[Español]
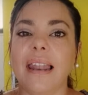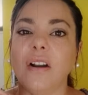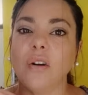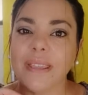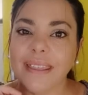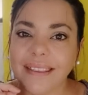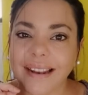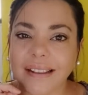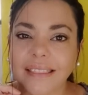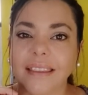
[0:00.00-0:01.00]
La comedia
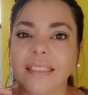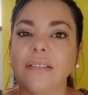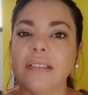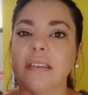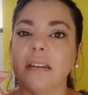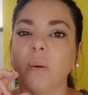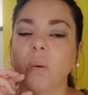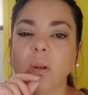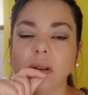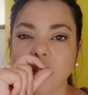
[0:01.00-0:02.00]
del arte debe ser
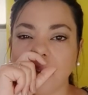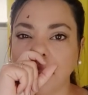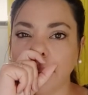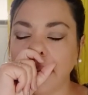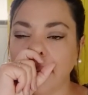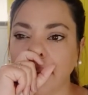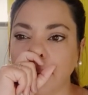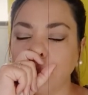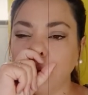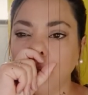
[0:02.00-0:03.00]
uno de esos temas que
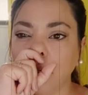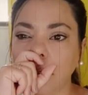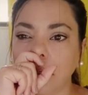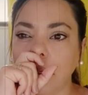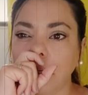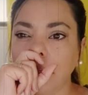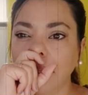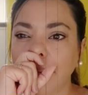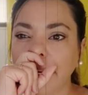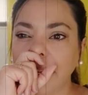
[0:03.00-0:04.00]
capturó
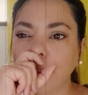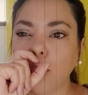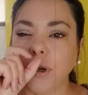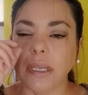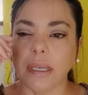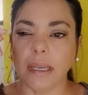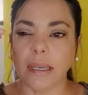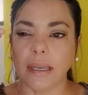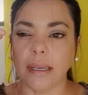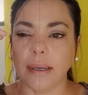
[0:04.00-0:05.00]
de manera muy
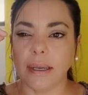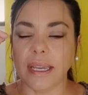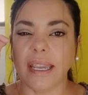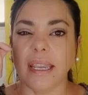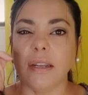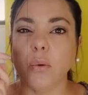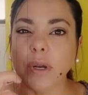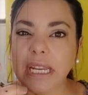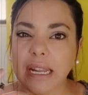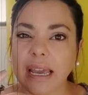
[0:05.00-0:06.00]
eh,
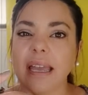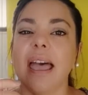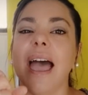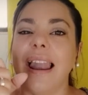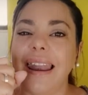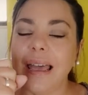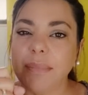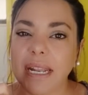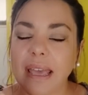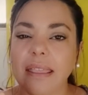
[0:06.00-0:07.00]
genuina la
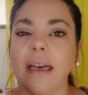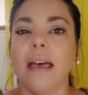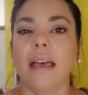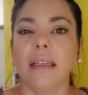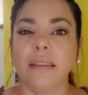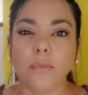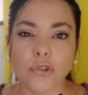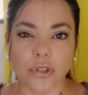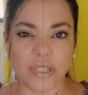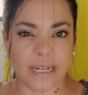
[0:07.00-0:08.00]
mirada de muchos